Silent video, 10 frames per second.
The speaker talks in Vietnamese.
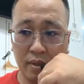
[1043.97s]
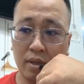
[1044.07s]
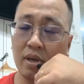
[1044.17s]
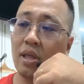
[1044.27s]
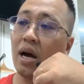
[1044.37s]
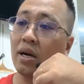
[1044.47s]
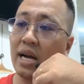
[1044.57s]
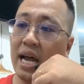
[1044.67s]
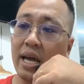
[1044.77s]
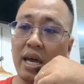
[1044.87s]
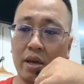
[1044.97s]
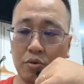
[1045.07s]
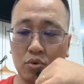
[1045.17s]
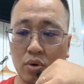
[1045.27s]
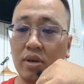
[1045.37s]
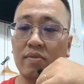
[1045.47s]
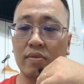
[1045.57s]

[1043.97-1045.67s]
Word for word: chứ thật ra cái hiệu suất